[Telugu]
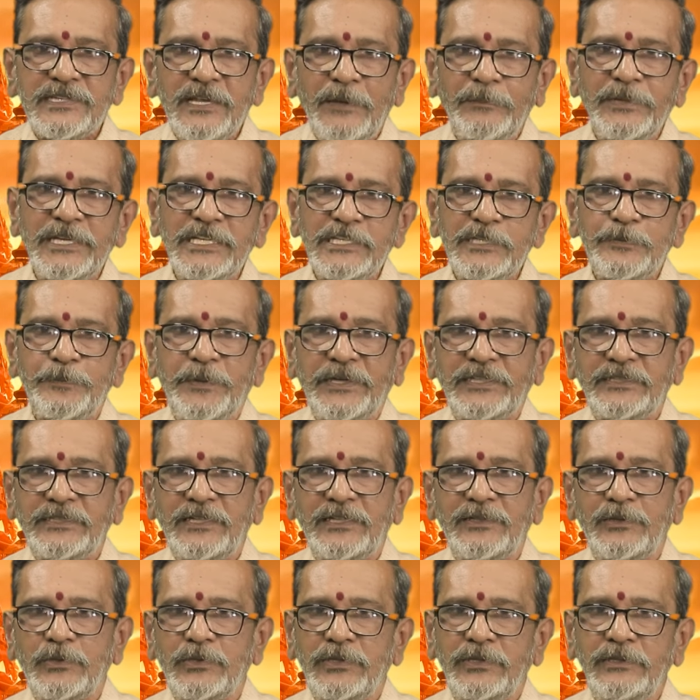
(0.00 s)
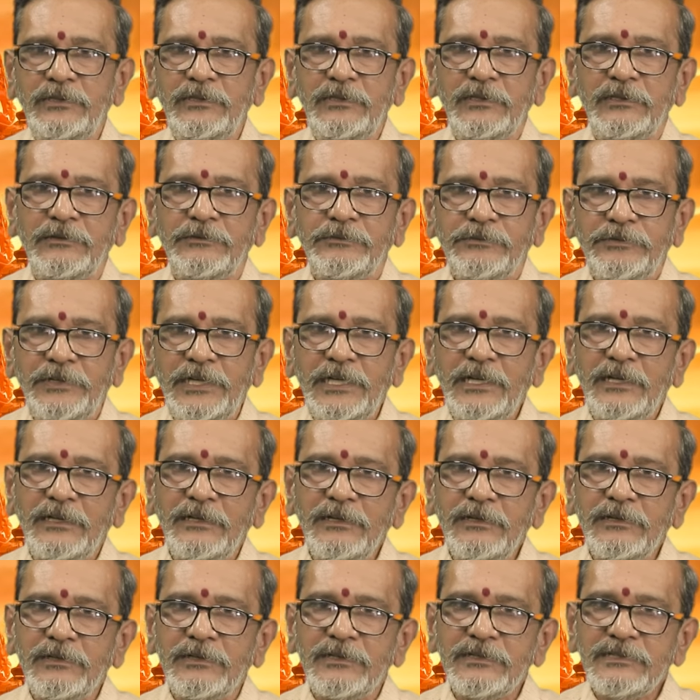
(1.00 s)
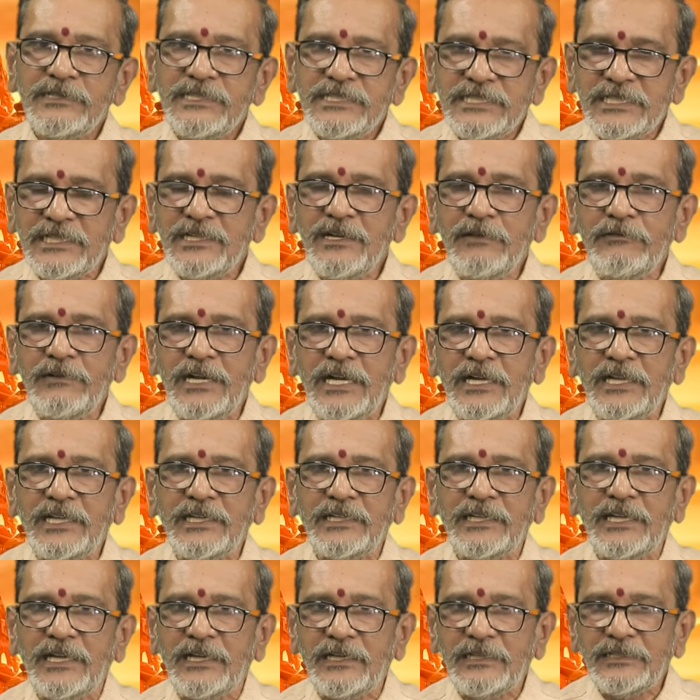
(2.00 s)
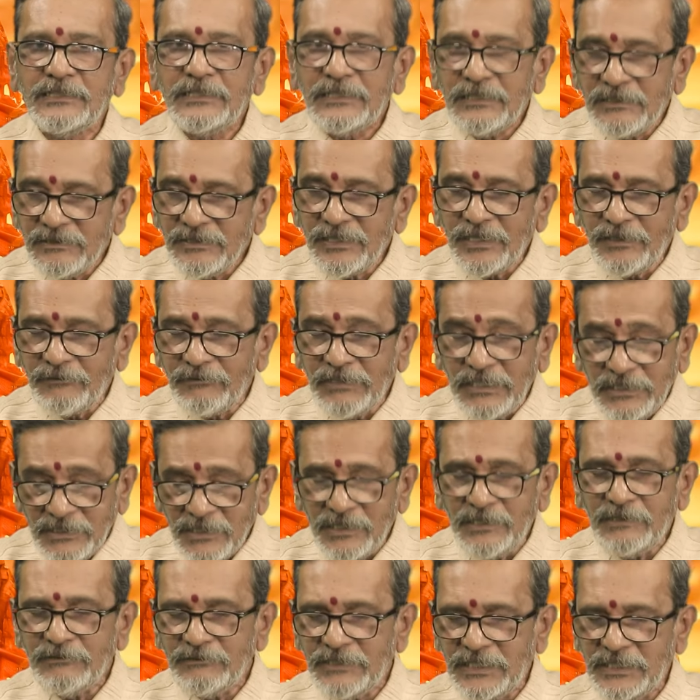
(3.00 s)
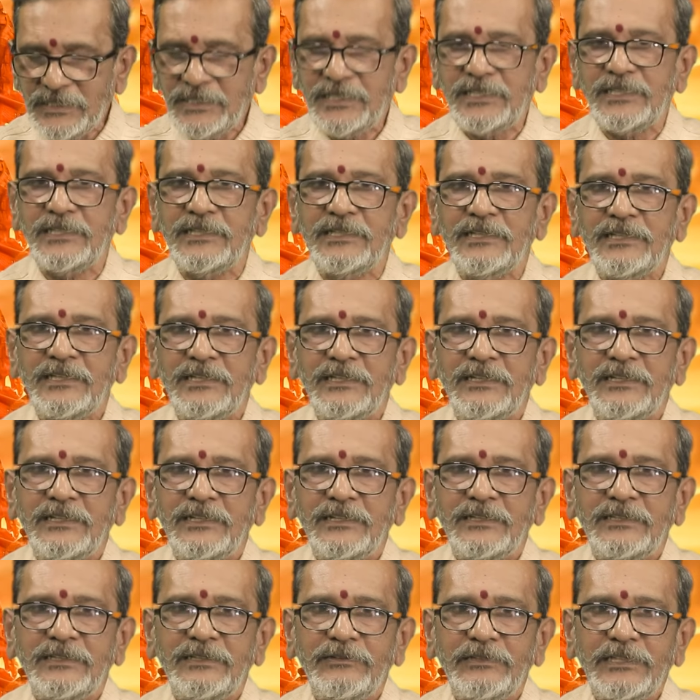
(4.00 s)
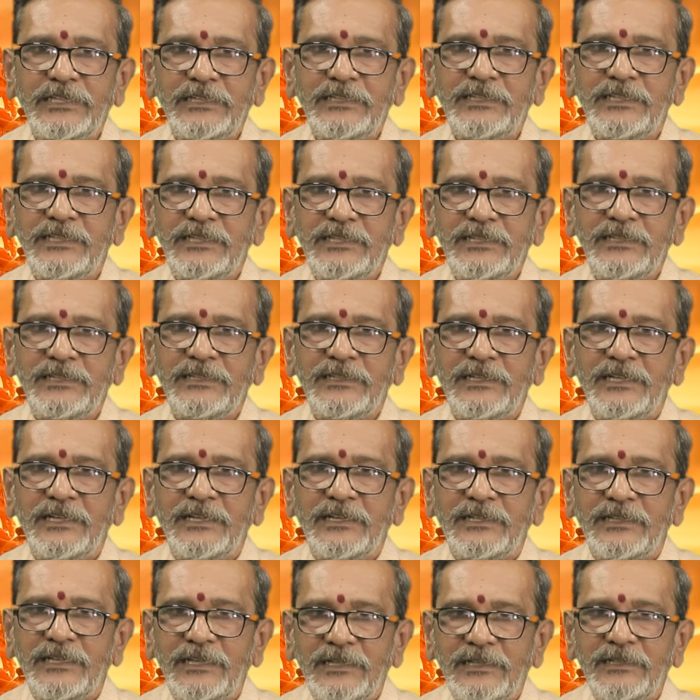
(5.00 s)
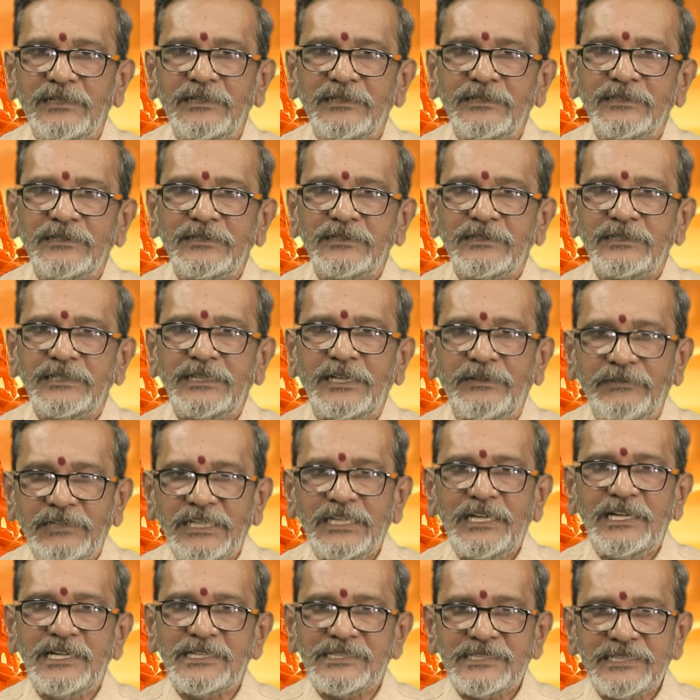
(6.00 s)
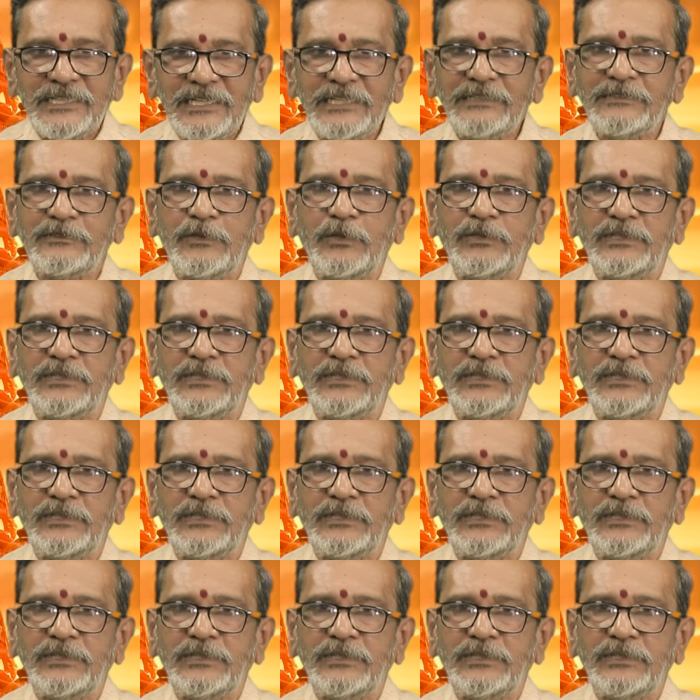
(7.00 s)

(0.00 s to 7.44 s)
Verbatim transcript: సబ్ ఇన్స్పెక్టర్ ఒకడు వీళ్ళల్లో చిన్నవాడైన ఇరవై ఏళ్ళు వాడికి ఎవరికి ఇరవై ఏళ్ళ శరత్